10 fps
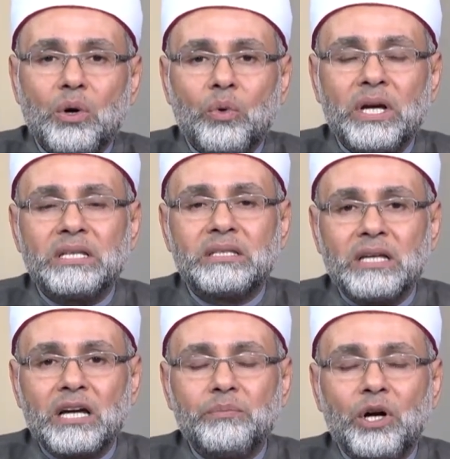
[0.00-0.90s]

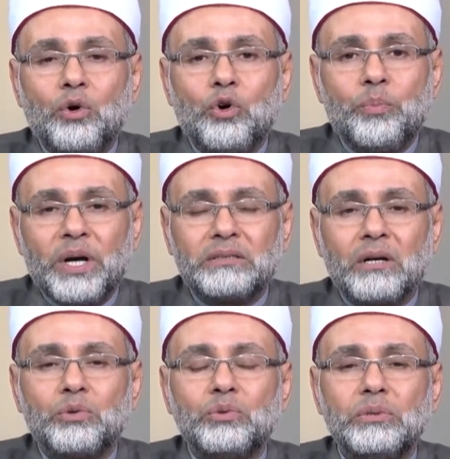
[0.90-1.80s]
ويستجمع
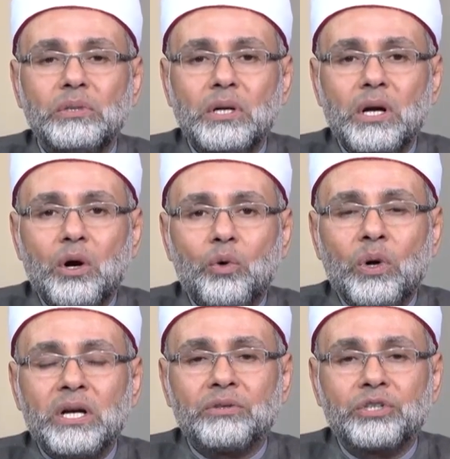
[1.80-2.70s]
اهبته
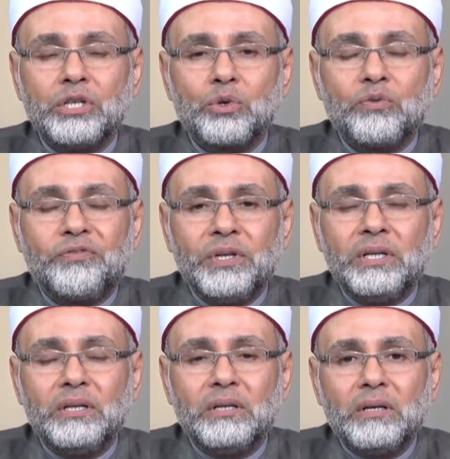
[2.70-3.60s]
ويصير
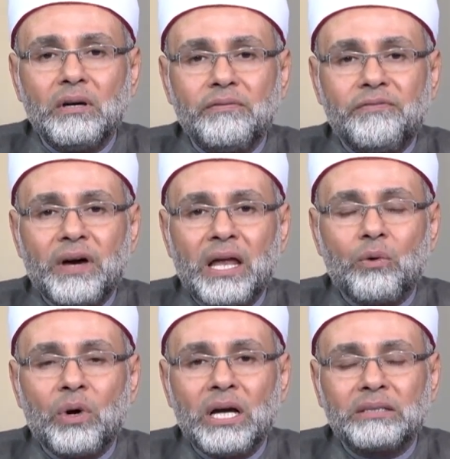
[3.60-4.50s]
في فل
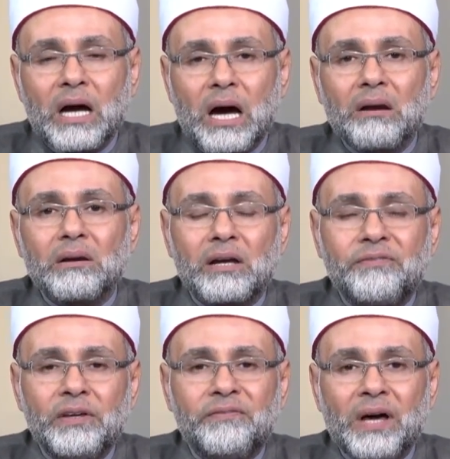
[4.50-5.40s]
ويتحرك
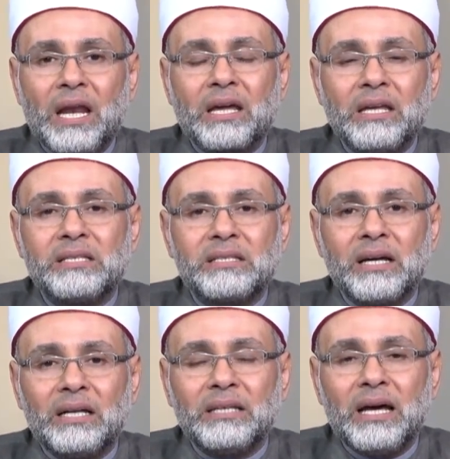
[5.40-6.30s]
في فلك
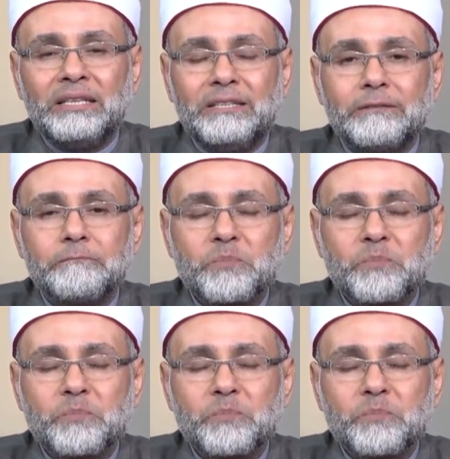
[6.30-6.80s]
الاستعداد